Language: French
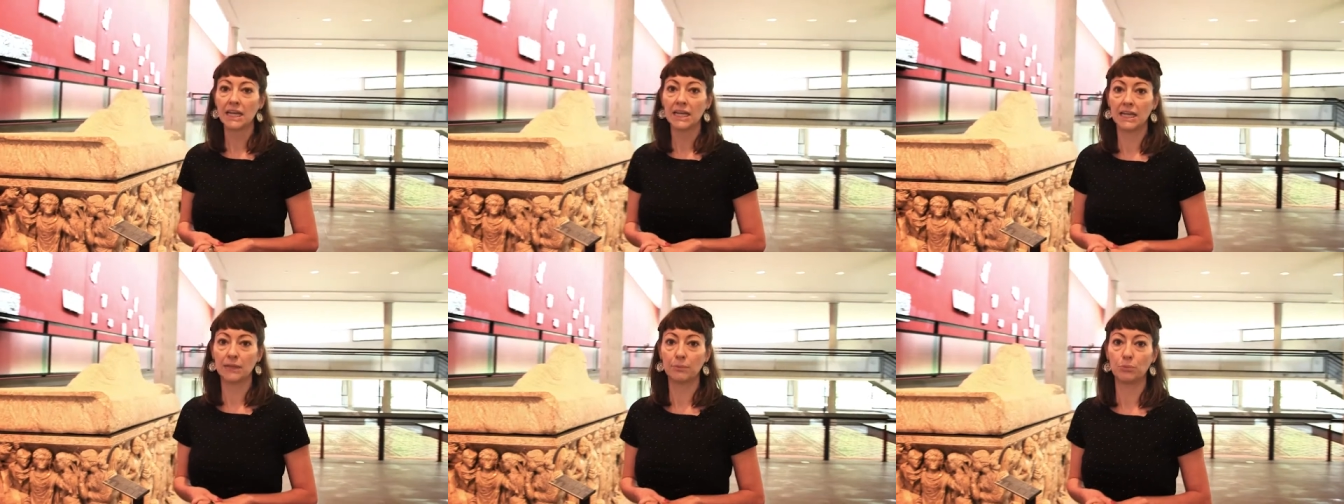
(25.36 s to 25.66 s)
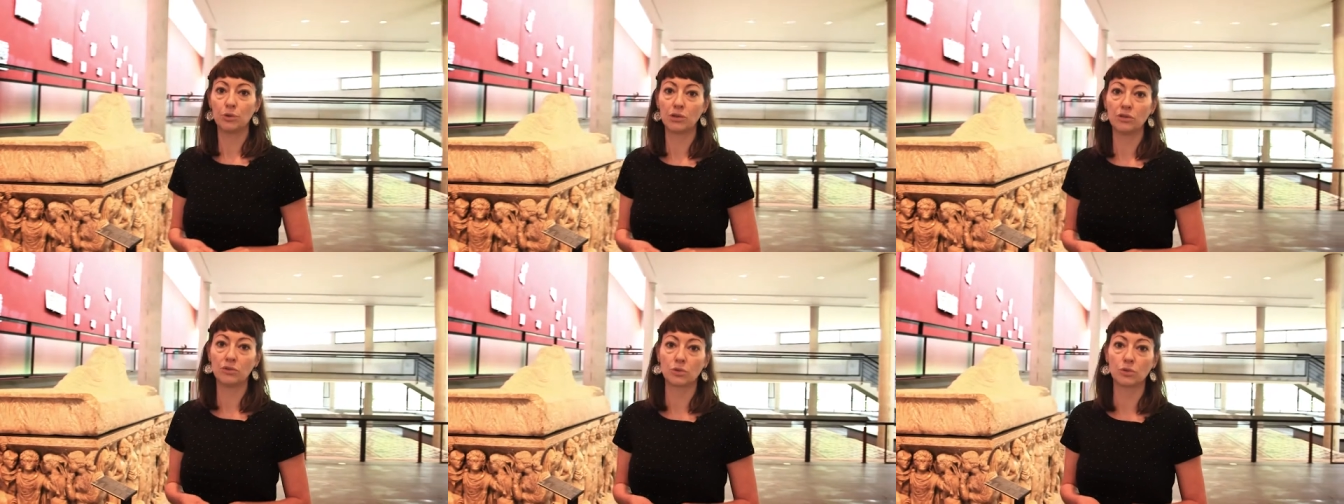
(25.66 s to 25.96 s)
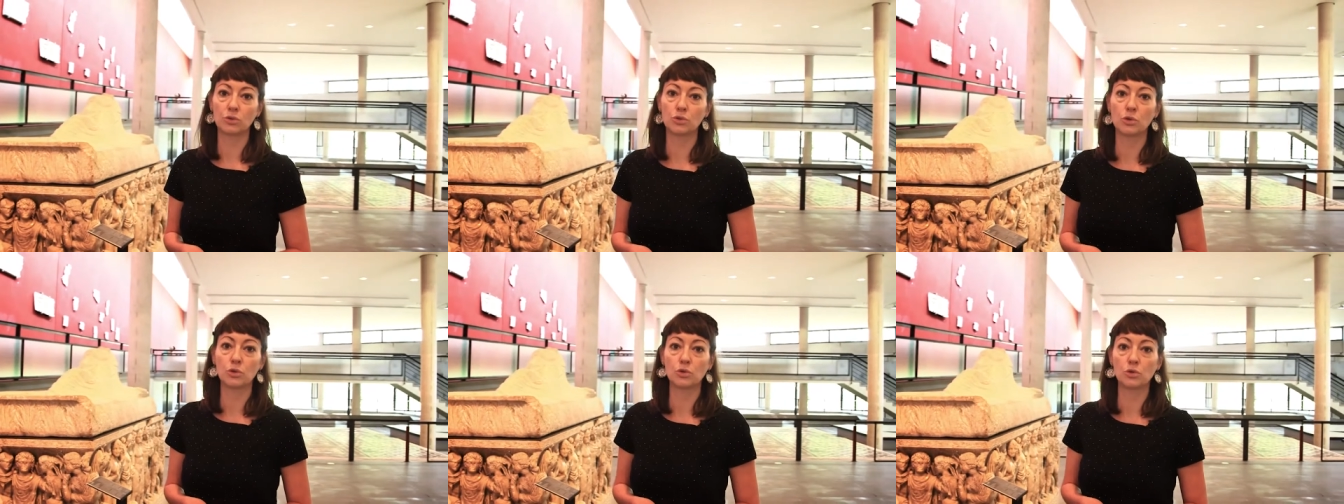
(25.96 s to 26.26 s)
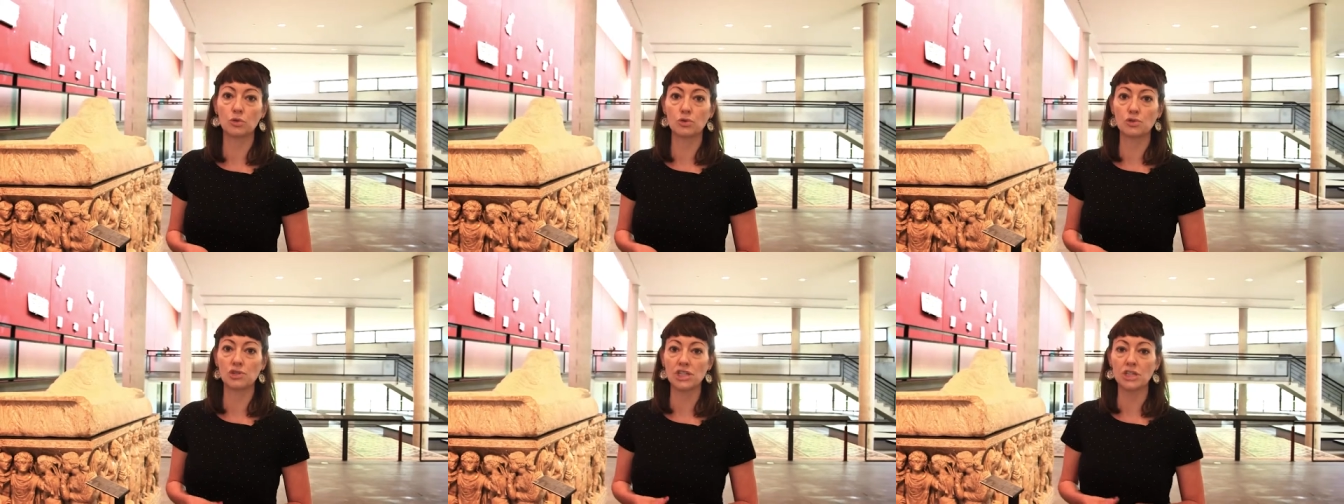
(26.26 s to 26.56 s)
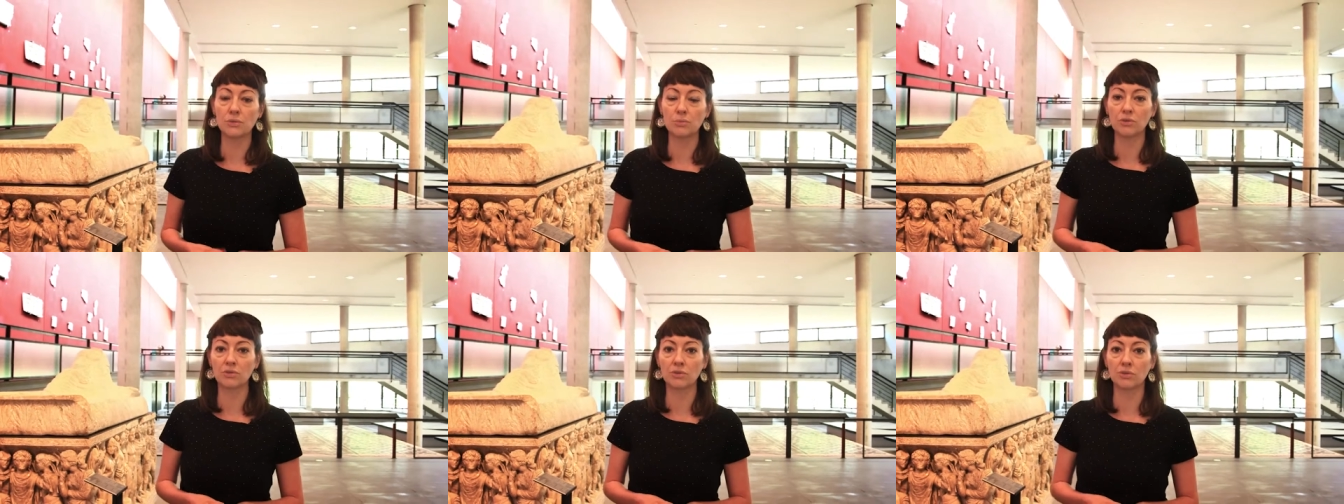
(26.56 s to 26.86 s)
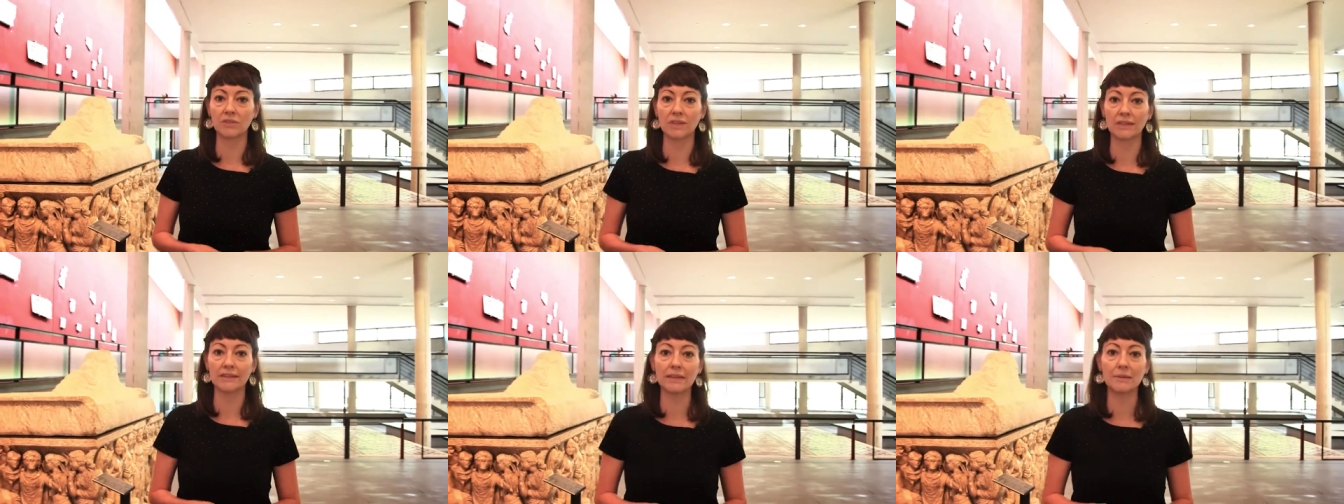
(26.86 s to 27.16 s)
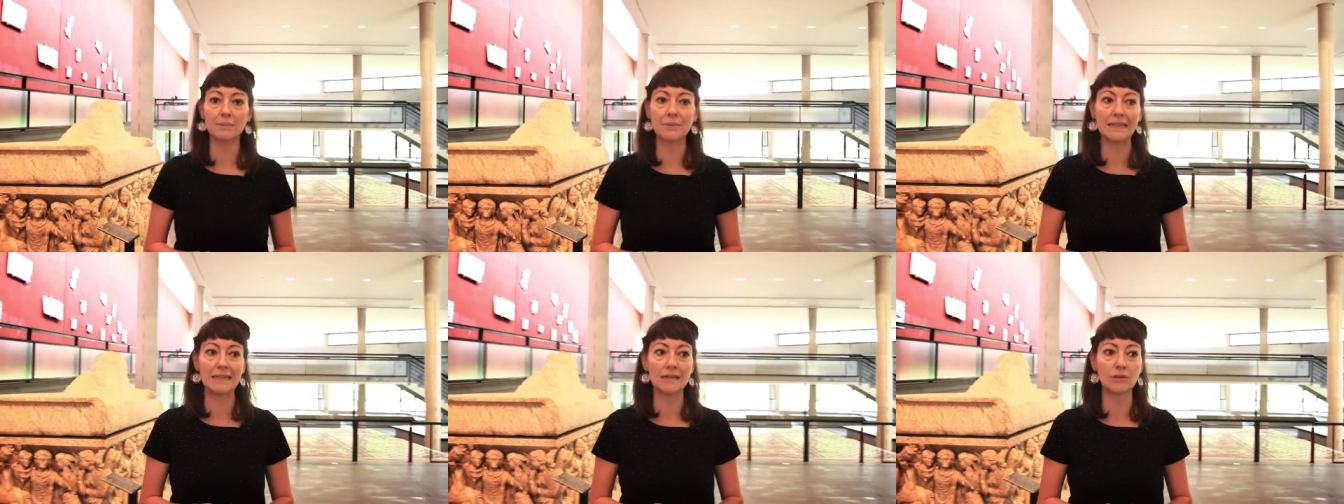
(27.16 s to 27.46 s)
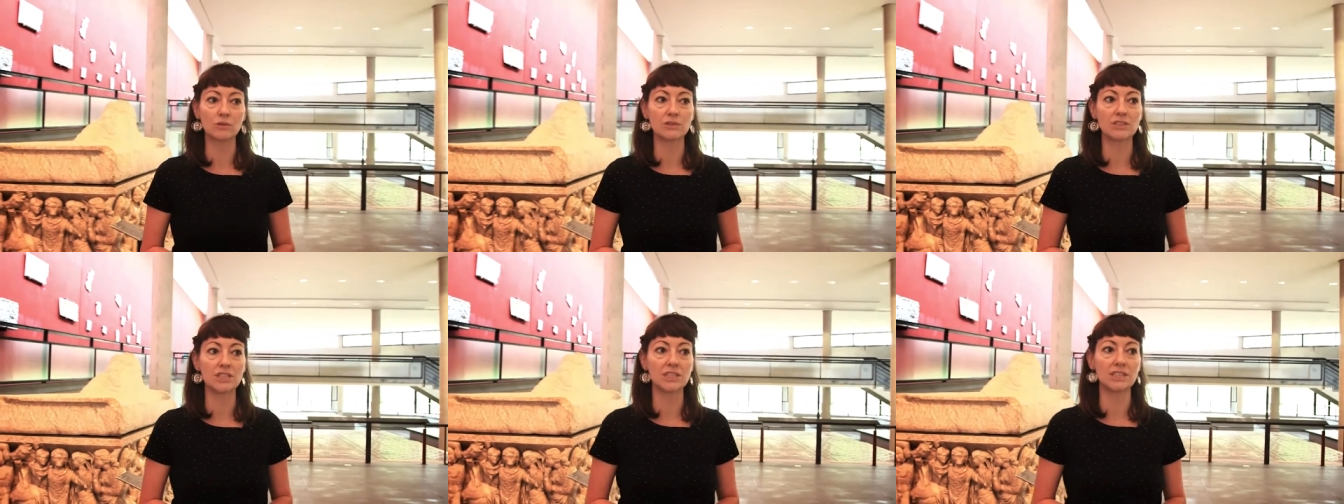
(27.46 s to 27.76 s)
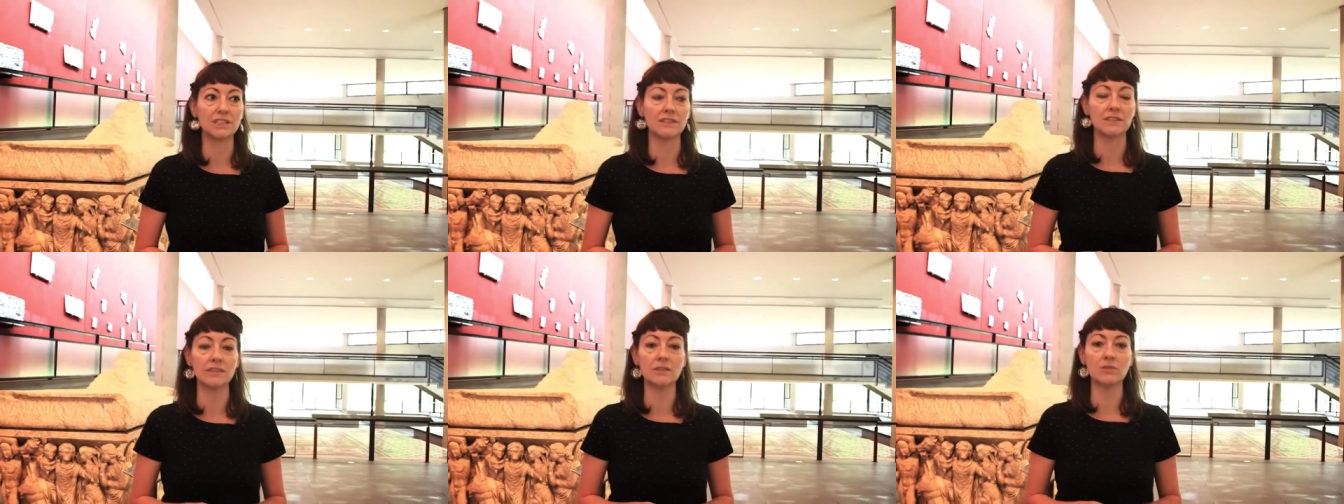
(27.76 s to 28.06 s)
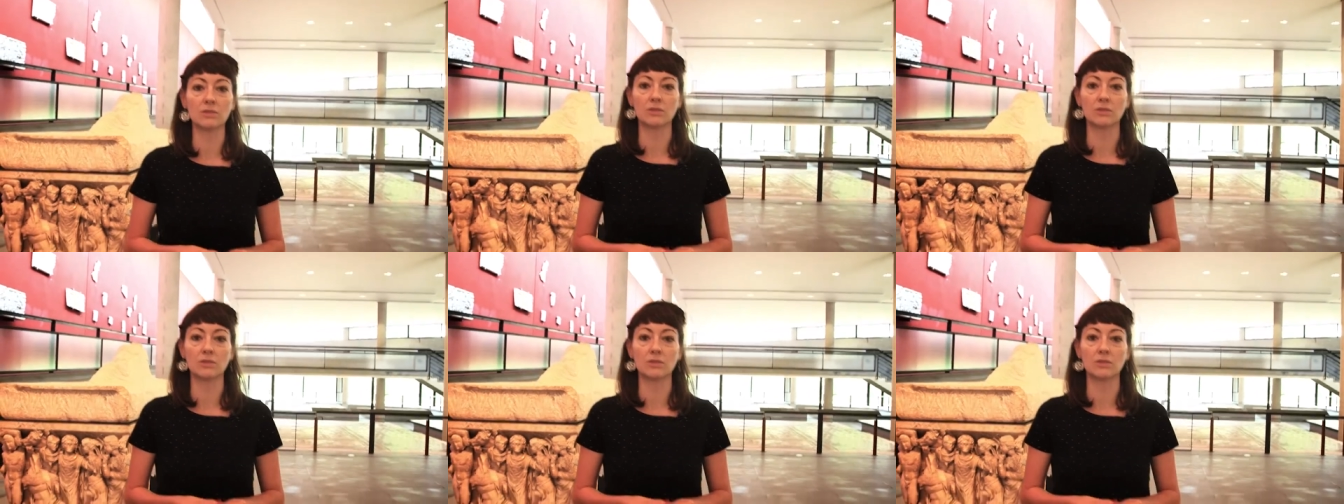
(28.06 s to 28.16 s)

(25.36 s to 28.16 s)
et puis surtout chronologique puisqu'on va terminer l'Antiquité,